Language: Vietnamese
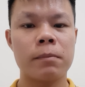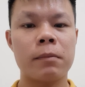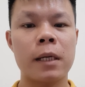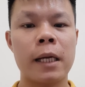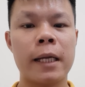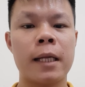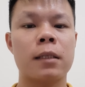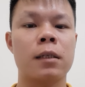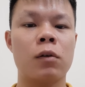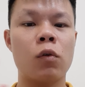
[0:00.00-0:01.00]
mà lại đặt
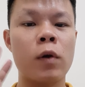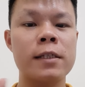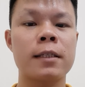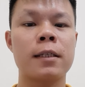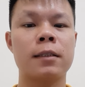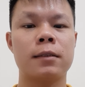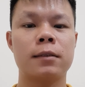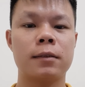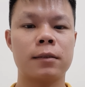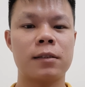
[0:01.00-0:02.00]
đầu Washington
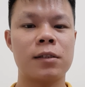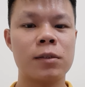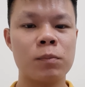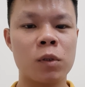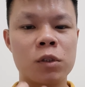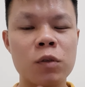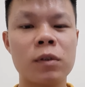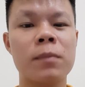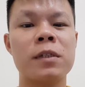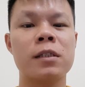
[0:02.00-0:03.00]
một trung
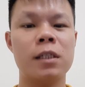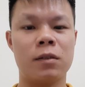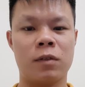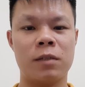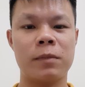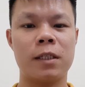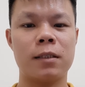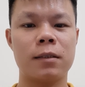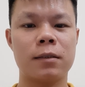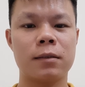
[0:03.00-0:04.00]
tâm chính trị của nước Mỹ
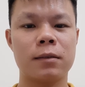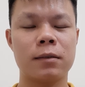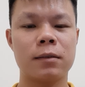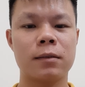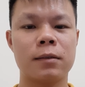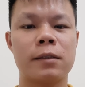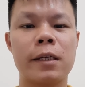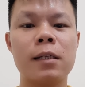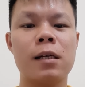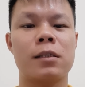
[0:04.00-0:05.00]

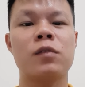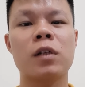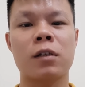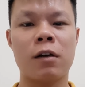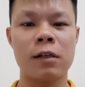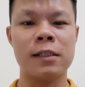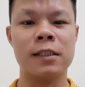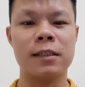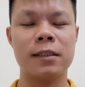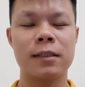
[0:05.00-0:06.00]
chiến lược chiến thuật của họ là gì
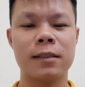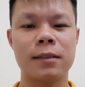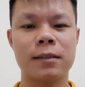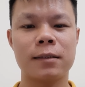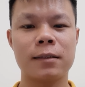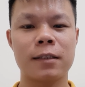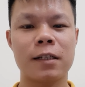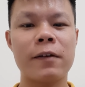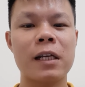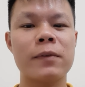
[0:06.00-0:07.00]

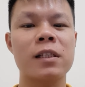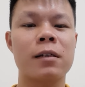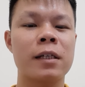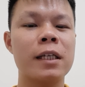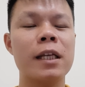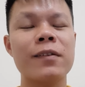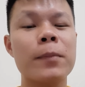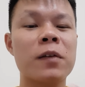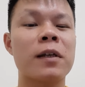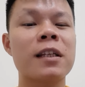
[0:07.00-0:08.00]
các bạn đã bao giờ nghĩ đến và
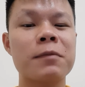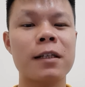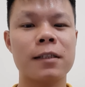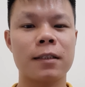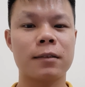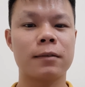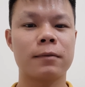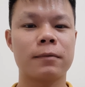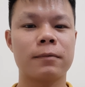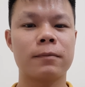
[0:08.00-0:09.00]
băn khoăn thắc mắc chưa
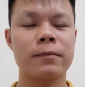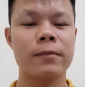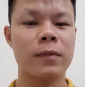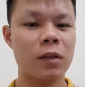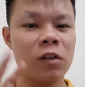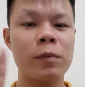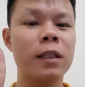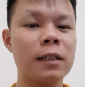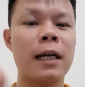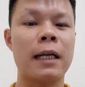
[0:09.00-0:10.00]
tôi
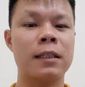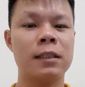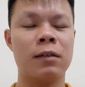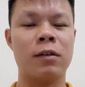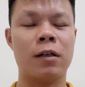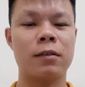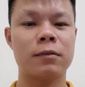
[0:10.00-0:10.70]
biết tất cả những điều đó